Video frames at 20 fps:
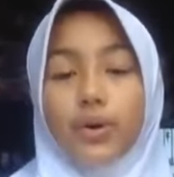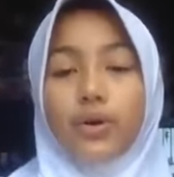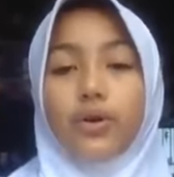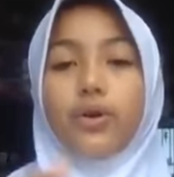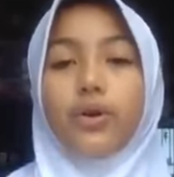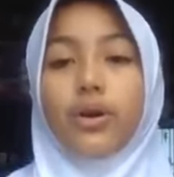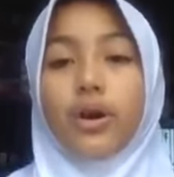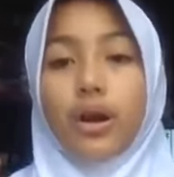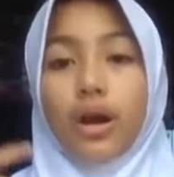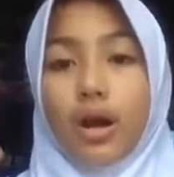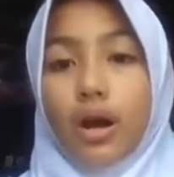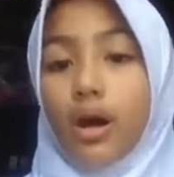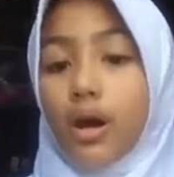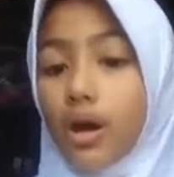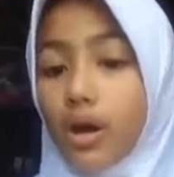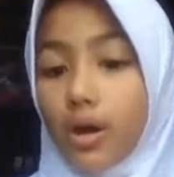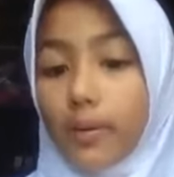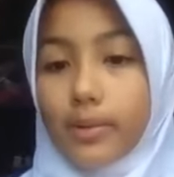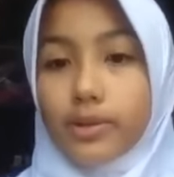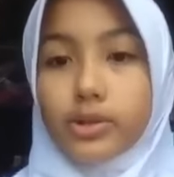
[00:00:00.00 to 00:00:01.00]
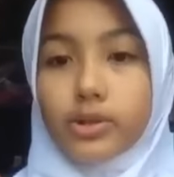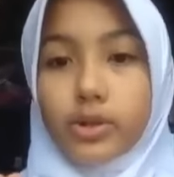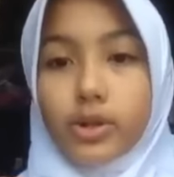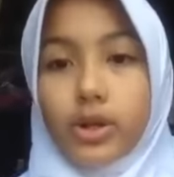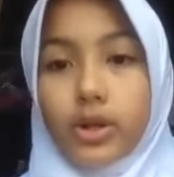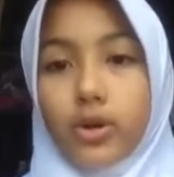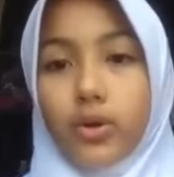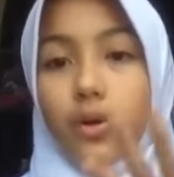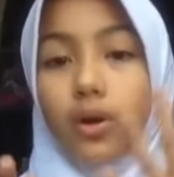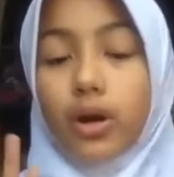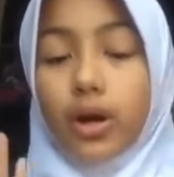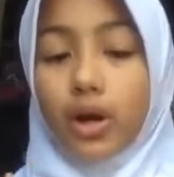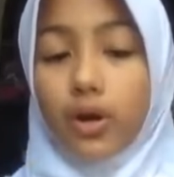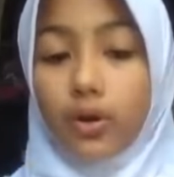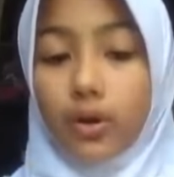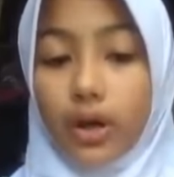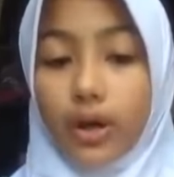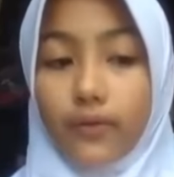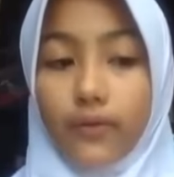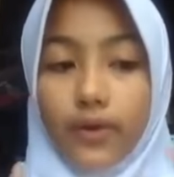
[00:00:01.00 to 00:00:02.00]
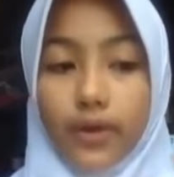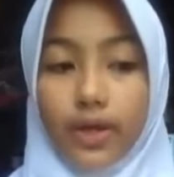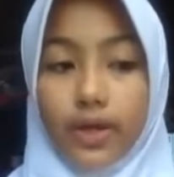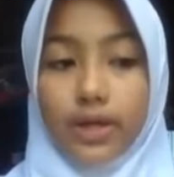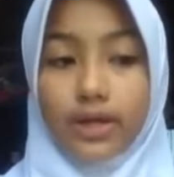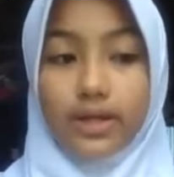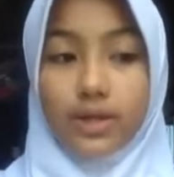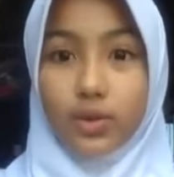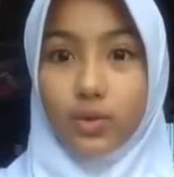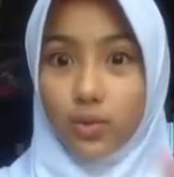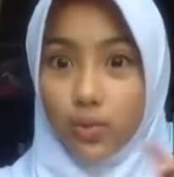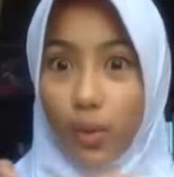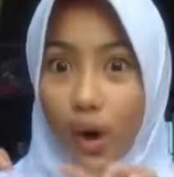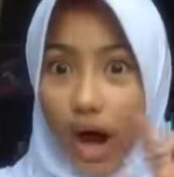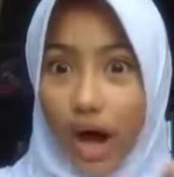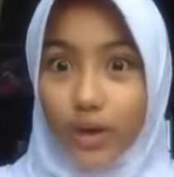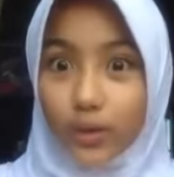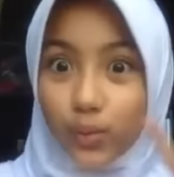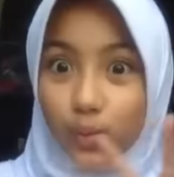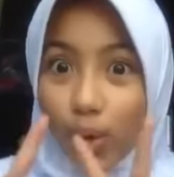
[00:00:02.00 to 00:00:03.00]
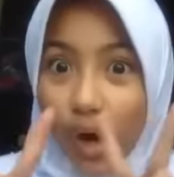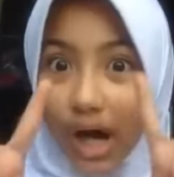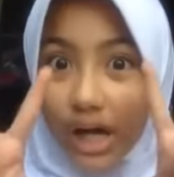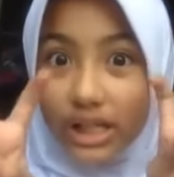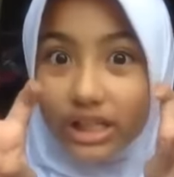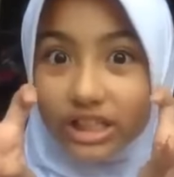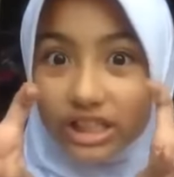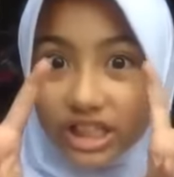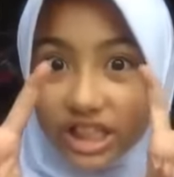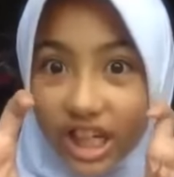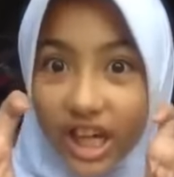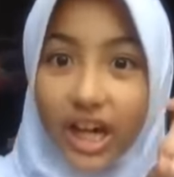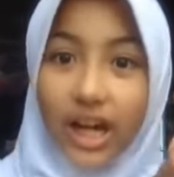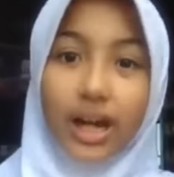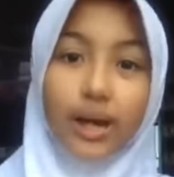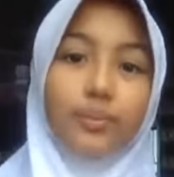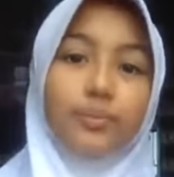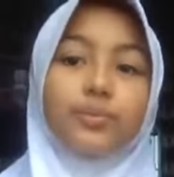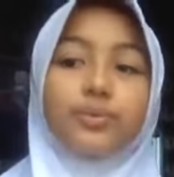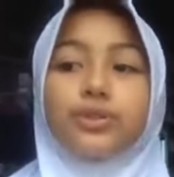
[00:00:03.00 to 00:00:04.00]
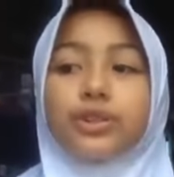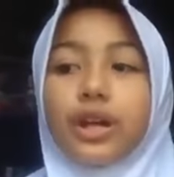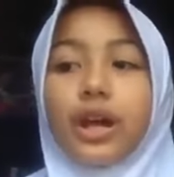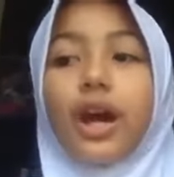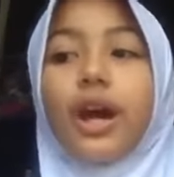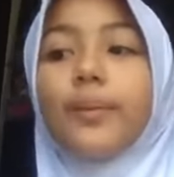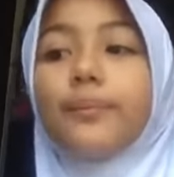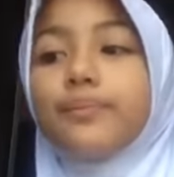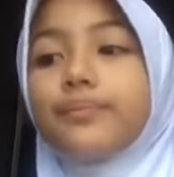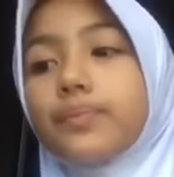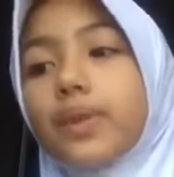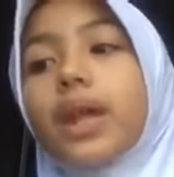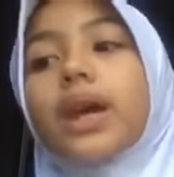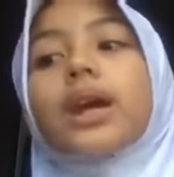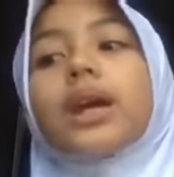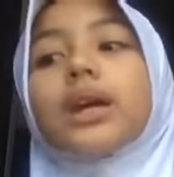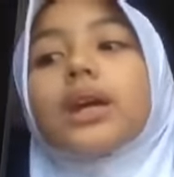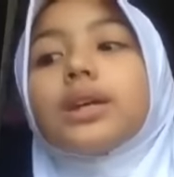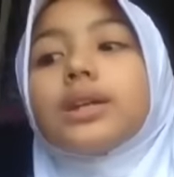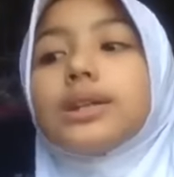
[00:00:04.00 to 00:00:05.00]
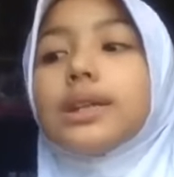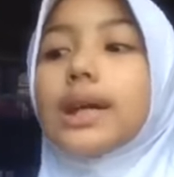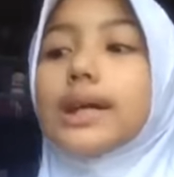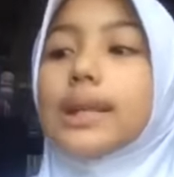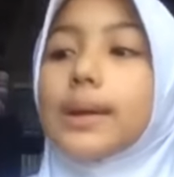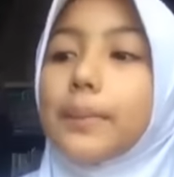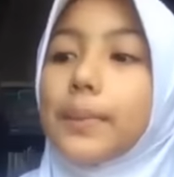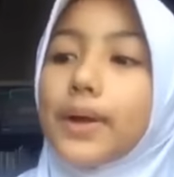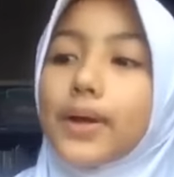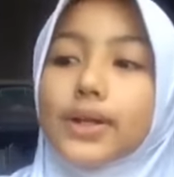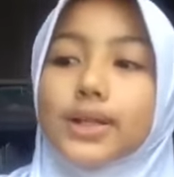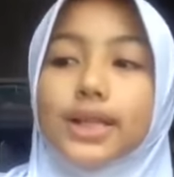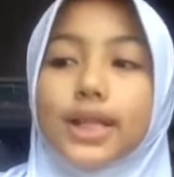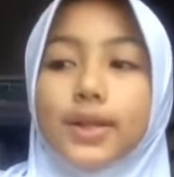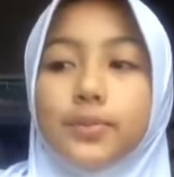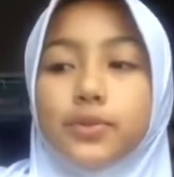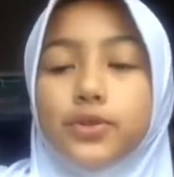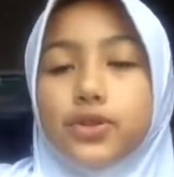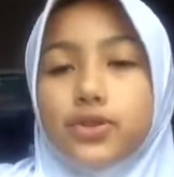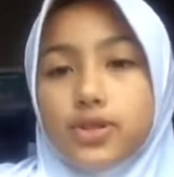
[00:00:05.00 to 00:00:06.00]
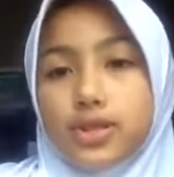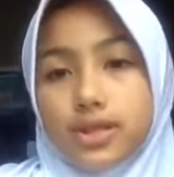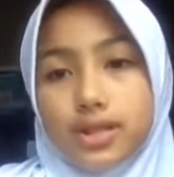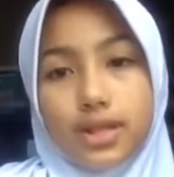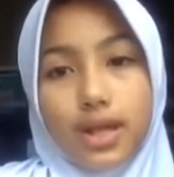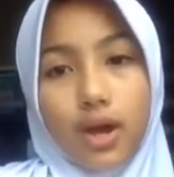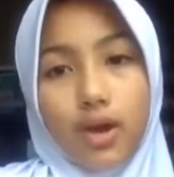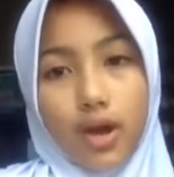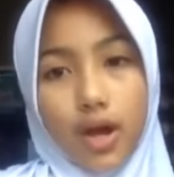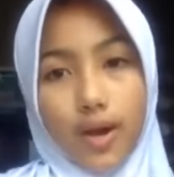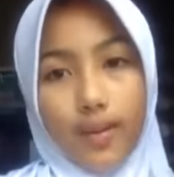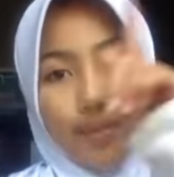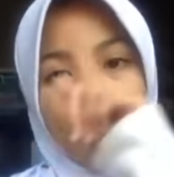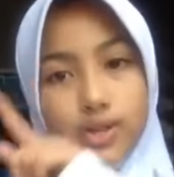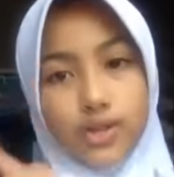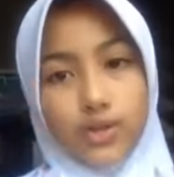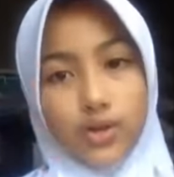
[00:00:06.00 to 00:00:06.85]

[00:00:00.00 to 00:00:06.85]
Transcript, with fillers: or I am a I don't have any dua-duanya nggak punya Ya, tapi aku tetap choose I am a